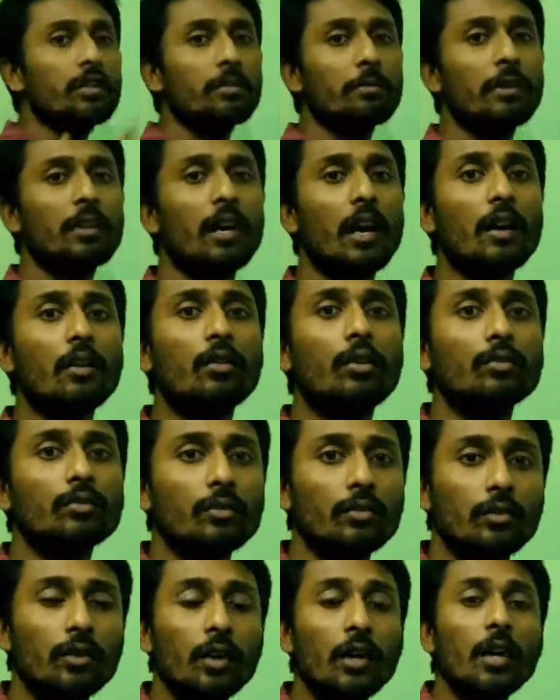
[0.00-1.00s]
শেষে মানে আর কত
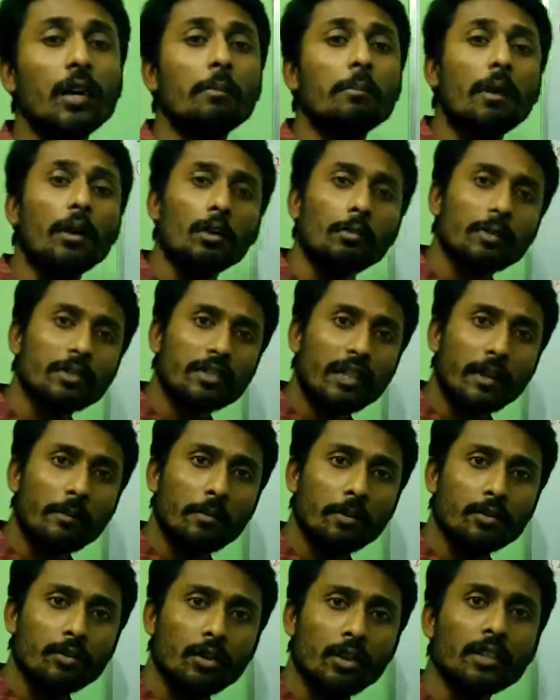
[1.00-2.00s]
বারো মাসে এক
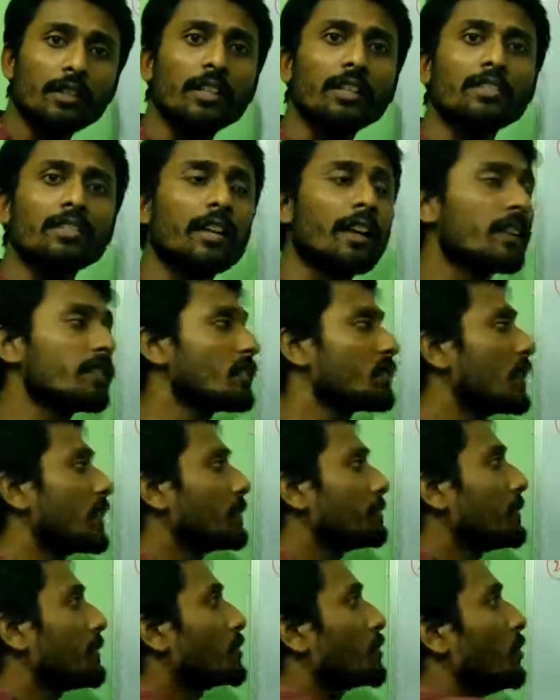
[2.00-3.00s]
বছর হয় তাহলে সেক্ষেত্রে
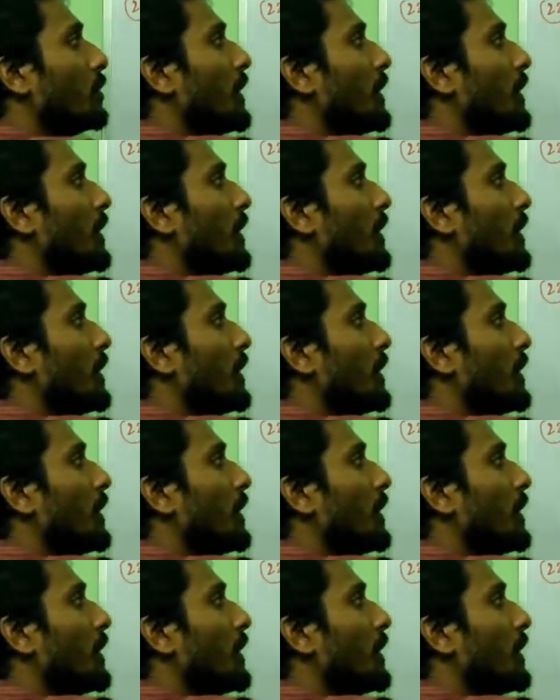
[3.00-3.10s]
সাত মাস